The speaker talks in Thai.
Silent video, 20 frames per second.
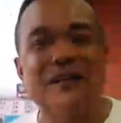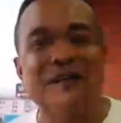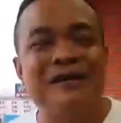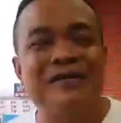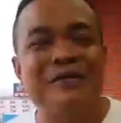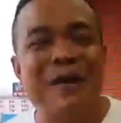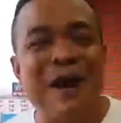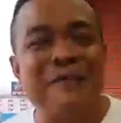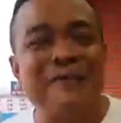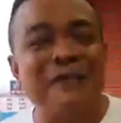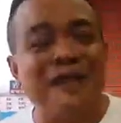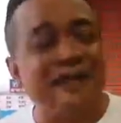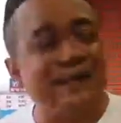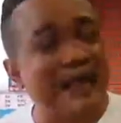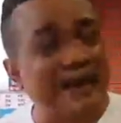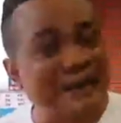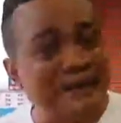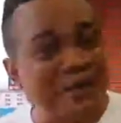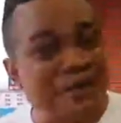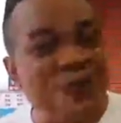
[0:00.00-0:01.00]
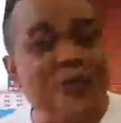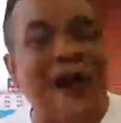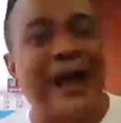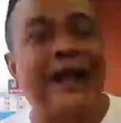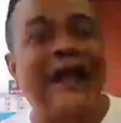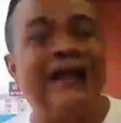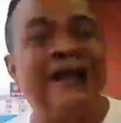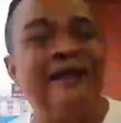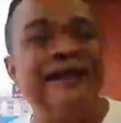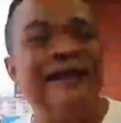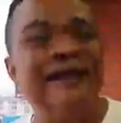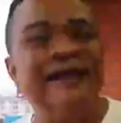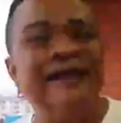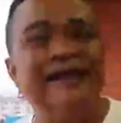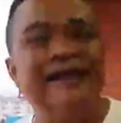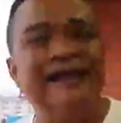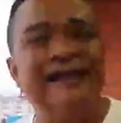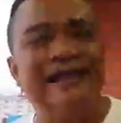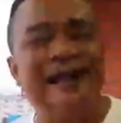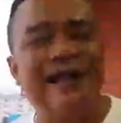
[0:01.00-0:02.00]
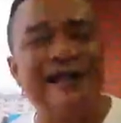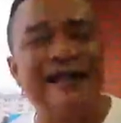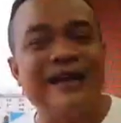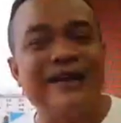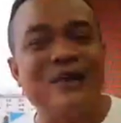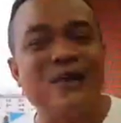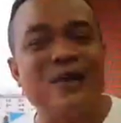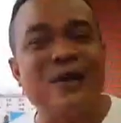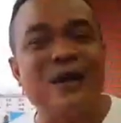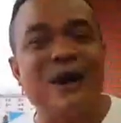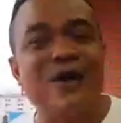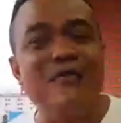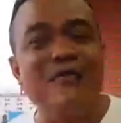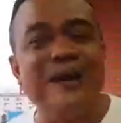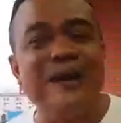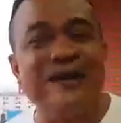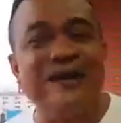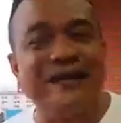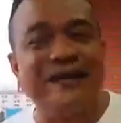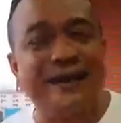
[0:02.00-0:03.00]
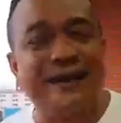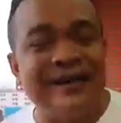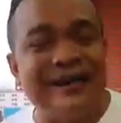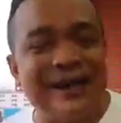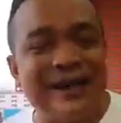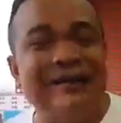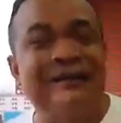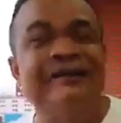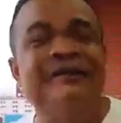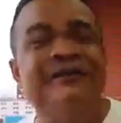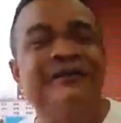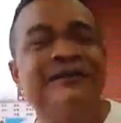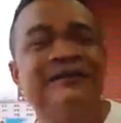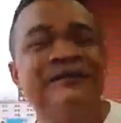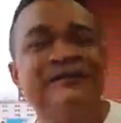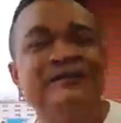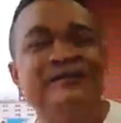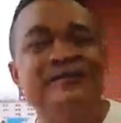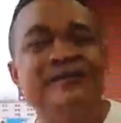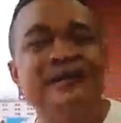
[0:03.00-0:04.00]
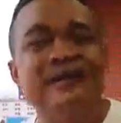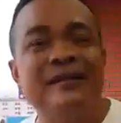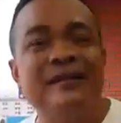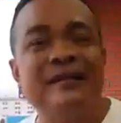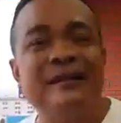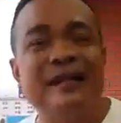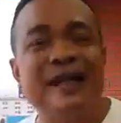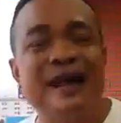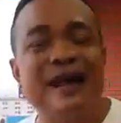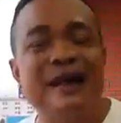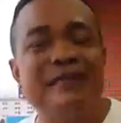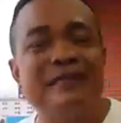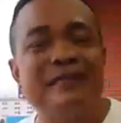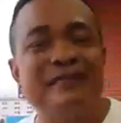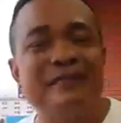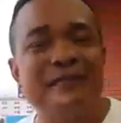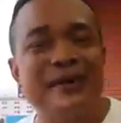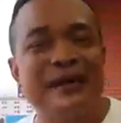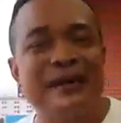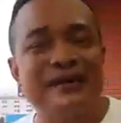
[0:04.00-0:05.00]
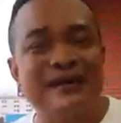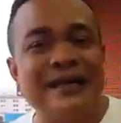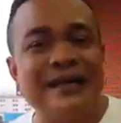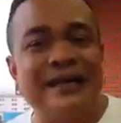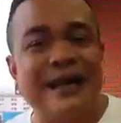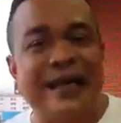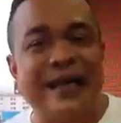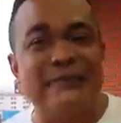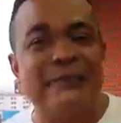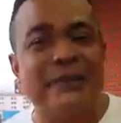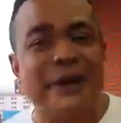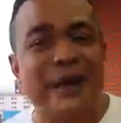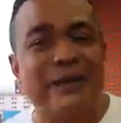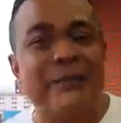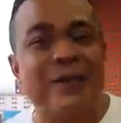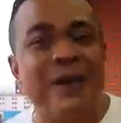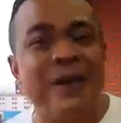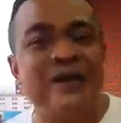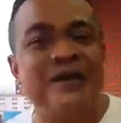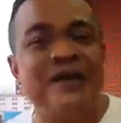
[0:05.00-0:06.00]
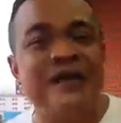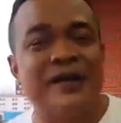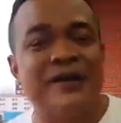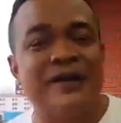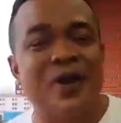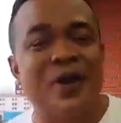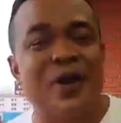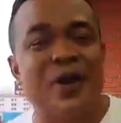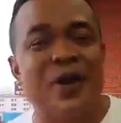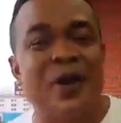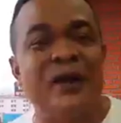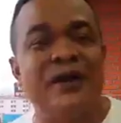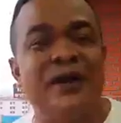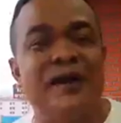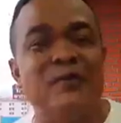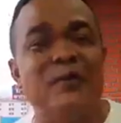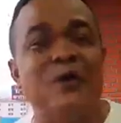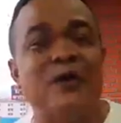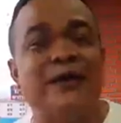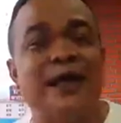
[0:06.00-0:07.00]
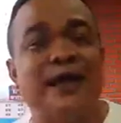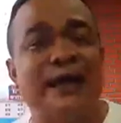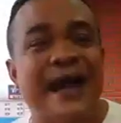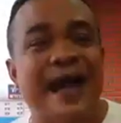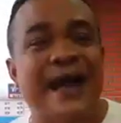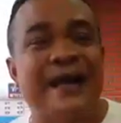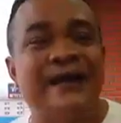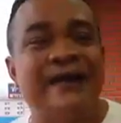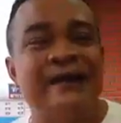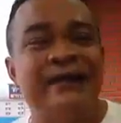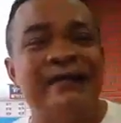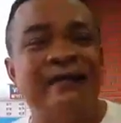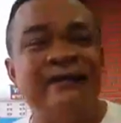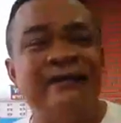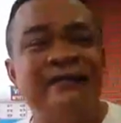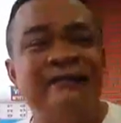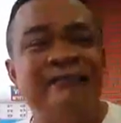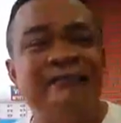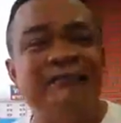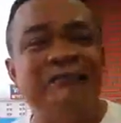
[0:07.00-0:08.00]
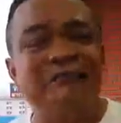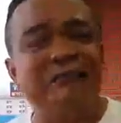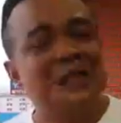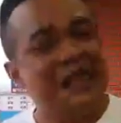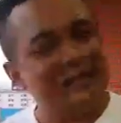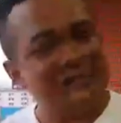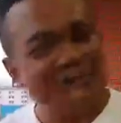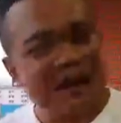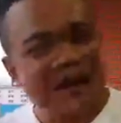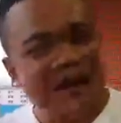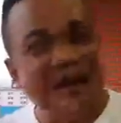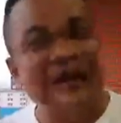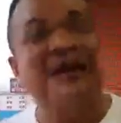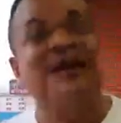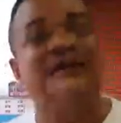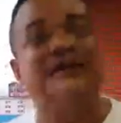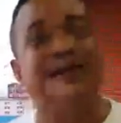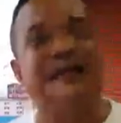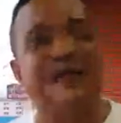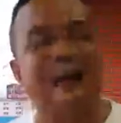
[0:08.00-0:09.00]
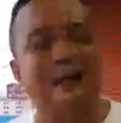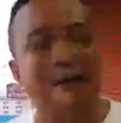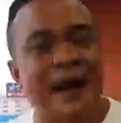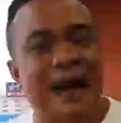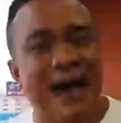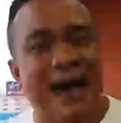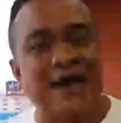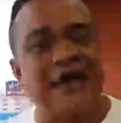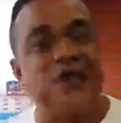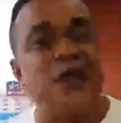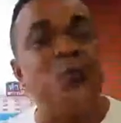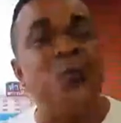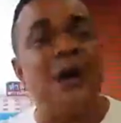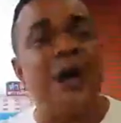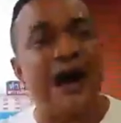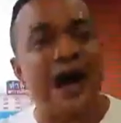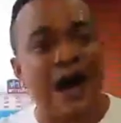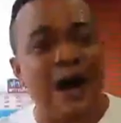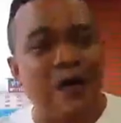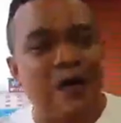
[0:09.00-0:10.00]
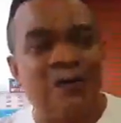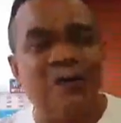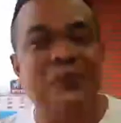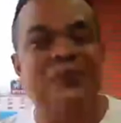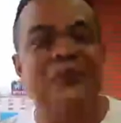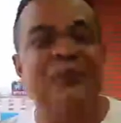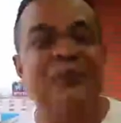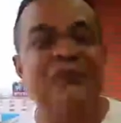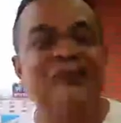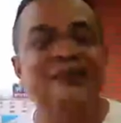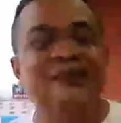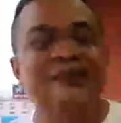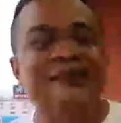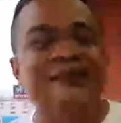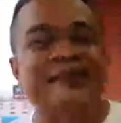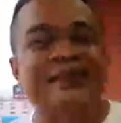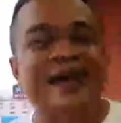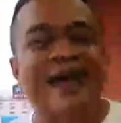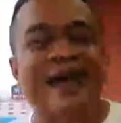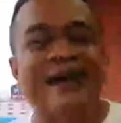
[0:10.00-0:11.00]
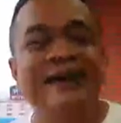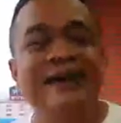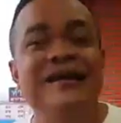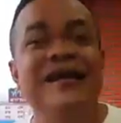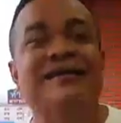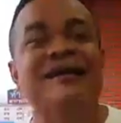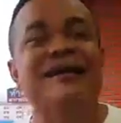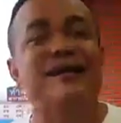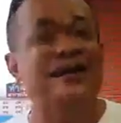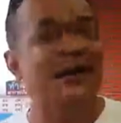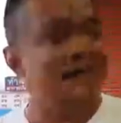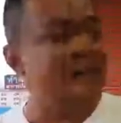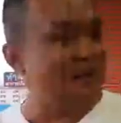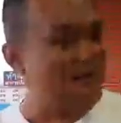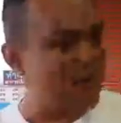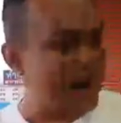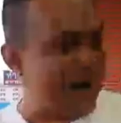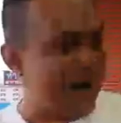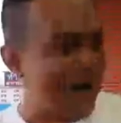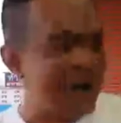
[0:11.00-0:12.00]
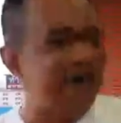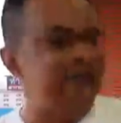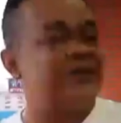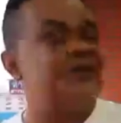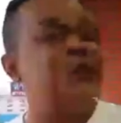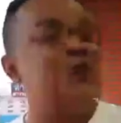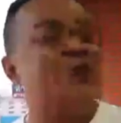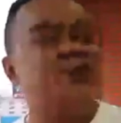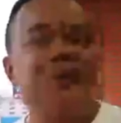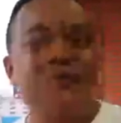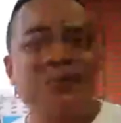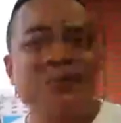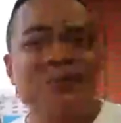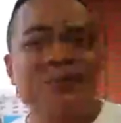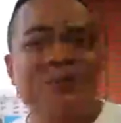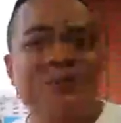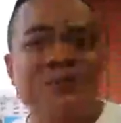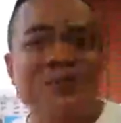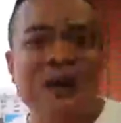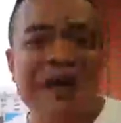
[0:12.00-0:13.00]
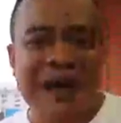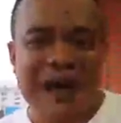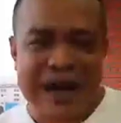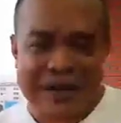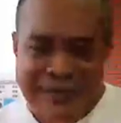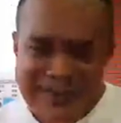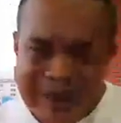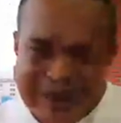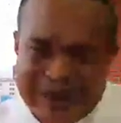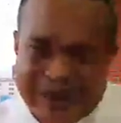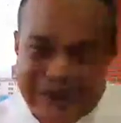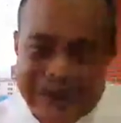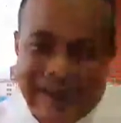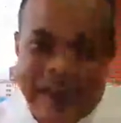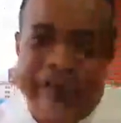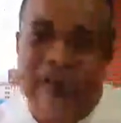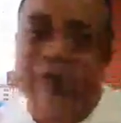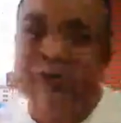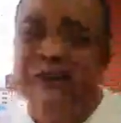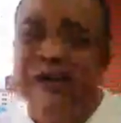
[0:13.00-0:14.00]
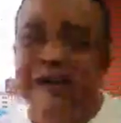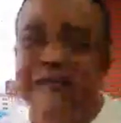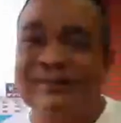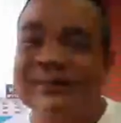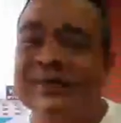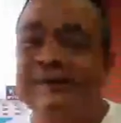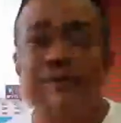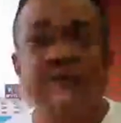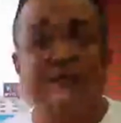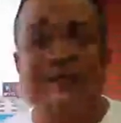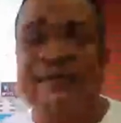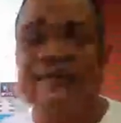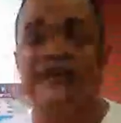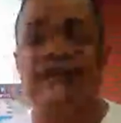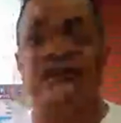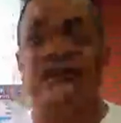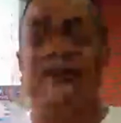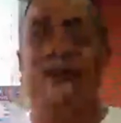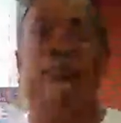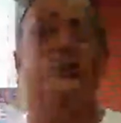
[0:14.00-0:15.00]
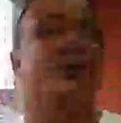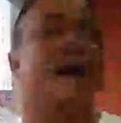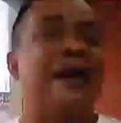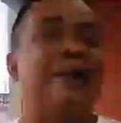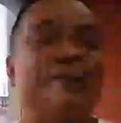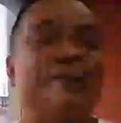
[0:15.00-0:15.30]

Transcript: ความจริงท่านรู้ไงแต่ท่านรู้ว่าเขามีอิทธิฤทธิ์นะครับมีฤทธิเดชเพียงพอที่จะต่อกรกับพวกท่านได้ ท่านไม่เลือกที่จะประกาศสู้กับเขาแต่เลือกที่จะมาประกาศสู้ กับอดีตนายกทักษิณซึ่งอยู่ต่างป